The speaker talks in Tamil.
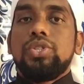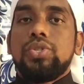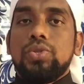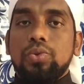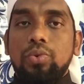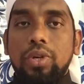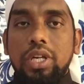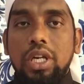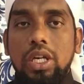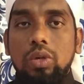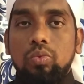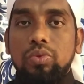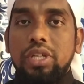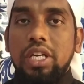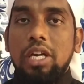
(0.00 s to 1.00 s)
சூரியன்
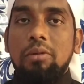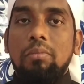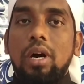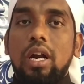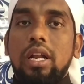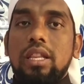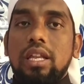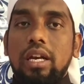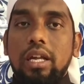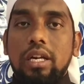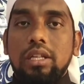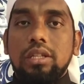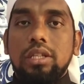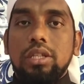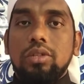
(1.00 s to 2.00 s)

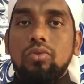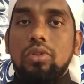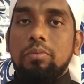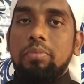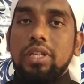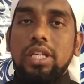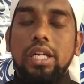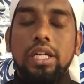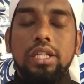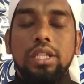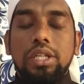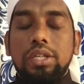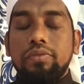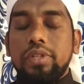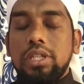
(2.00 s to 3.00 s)
உதயமானதிலிருந்து ஒரு பதினைந்து
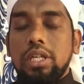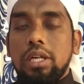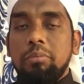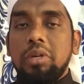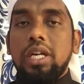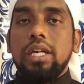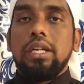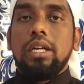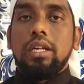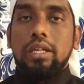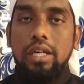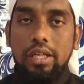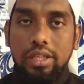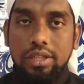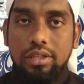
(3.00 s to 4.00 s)
இருபது நிமிடங்கள்
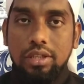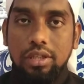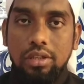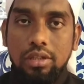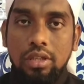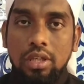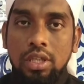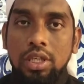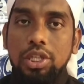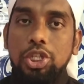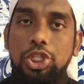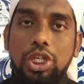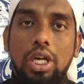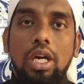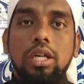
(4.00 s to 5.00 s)
கழித்து
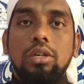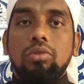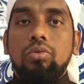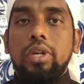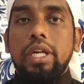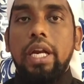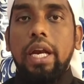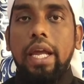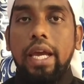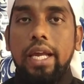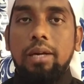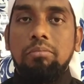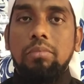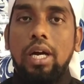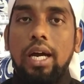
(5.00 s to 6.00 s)
இஷராக்கனுடைய
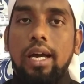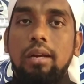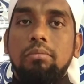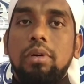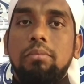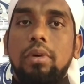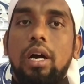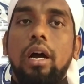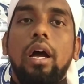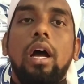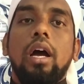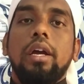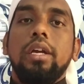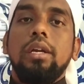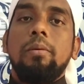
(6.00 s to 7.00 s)
நேரம் ஆரம்பமாக
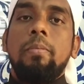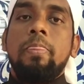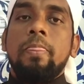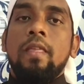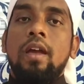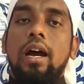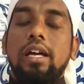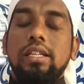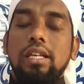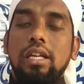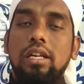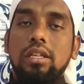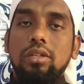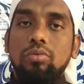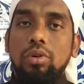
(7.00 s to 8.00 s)
ஆகி
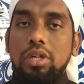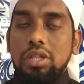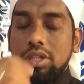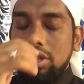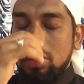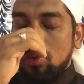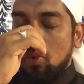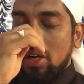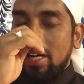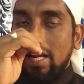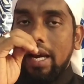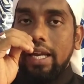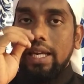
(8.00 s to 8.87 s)
அதிலிருந்து ஒரு ஒன்றரை